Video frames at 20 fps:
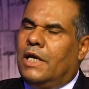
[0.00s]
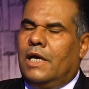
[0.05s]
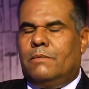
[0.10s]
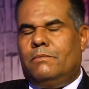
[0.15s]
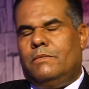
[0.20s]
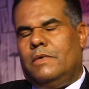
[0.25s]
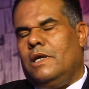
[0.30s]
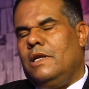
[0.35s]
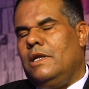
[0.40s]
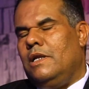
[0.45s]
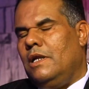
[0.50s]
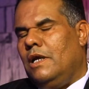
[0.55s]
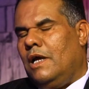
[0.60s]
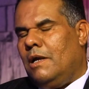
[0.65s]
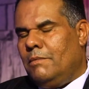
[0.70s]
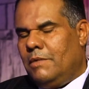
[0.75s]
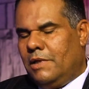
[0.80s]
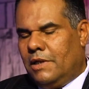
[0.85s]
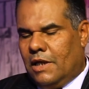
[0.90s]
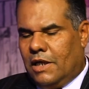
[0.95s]
نعم
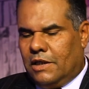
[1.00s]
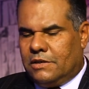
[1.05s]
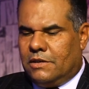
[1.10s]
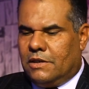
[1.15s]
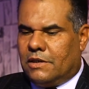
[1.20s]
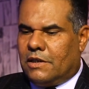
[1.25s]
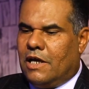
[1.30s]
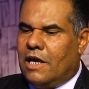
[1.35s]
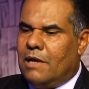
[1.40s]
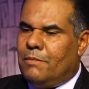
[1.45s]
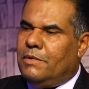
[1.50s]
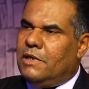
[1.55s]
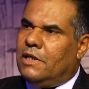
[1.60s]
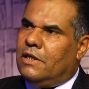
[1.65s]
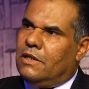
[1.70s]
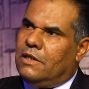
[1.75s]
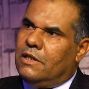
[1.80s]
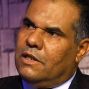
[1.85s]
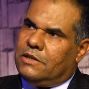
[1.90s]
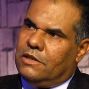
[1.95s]
العمليات
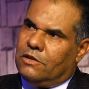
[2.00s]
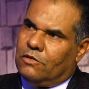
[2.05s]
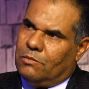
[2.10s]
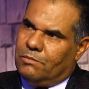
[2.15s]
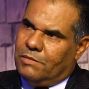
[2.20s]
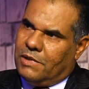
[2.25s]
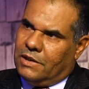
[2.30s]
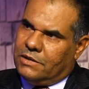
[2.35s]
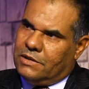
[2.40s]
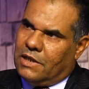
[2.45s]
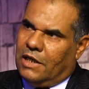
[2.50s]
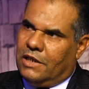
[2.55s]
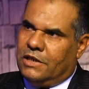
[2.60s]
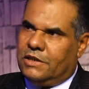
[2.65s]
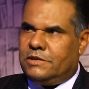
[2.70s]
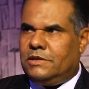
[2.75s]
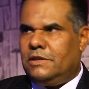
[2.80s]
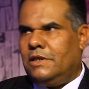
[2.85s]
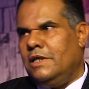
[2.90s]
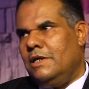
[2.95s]
الارهابيه التي يقوم بها
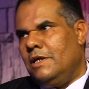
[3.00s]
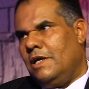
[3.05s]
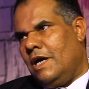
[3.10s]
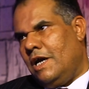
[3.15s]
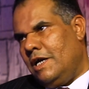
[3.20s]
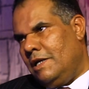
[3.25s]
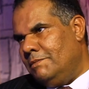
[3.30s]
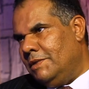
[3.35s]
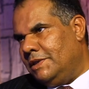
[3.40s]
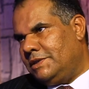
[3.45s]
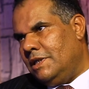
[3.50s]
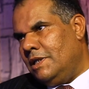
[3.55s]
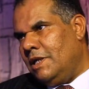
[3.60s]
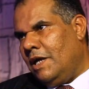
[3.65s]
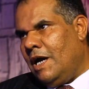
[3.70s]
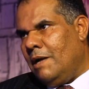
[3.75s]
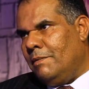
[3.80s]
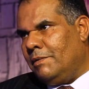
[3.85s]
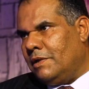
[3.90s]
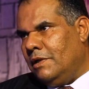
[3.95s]
داعش هاي
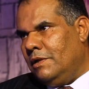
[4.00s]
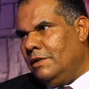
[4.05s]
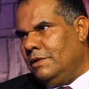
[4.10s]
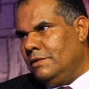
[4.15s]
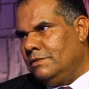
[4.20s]
مسألة عابرة